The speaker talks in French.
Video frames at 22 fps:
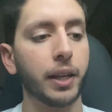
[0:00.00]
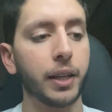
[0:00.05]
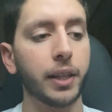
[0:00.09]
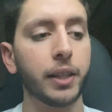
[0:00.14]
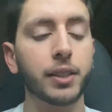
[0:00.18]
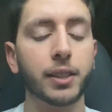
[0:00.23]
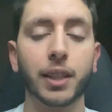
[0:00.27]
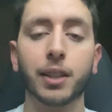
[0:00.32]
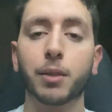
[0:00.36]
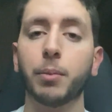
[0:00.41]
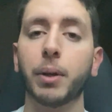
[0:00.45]

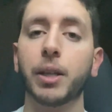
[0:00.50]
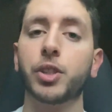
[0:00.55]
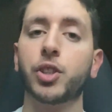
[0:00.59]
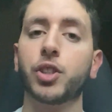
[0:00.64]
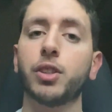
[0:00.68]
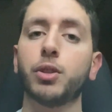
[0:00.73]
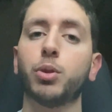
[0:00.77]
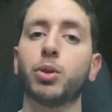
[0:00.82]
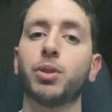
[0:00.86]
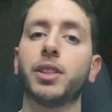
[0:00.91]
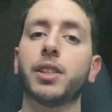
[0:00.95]
Et cette
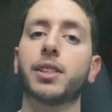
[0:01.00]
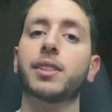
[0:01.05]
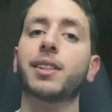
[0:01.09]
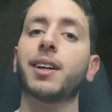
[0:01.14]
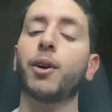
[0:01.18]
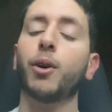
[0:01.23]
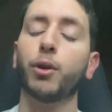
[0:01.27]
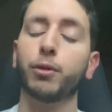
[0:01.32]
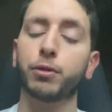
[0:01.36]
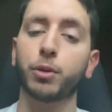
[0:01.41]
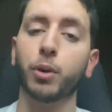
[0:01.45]
machine de
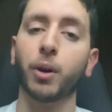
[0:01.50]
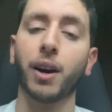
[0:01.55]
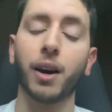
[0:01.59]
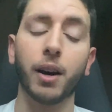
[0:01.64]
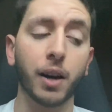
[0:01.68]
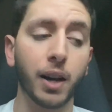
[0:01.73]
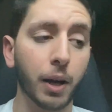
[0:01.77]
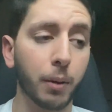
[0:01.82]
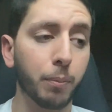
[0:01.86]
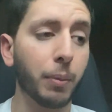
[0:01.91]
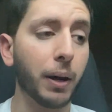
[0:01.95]
dessin en
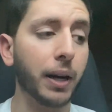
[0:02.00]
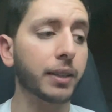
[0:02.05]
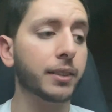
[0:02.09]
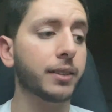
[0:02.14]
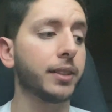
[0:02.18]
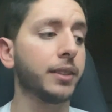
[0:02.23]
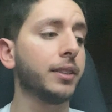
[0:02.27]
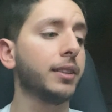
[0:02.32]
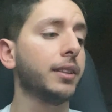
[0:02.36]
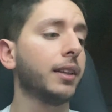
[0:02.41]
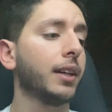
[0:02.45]
fera
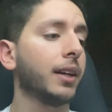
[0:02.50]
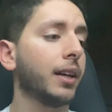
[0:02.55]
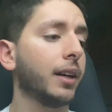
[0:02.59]
partie.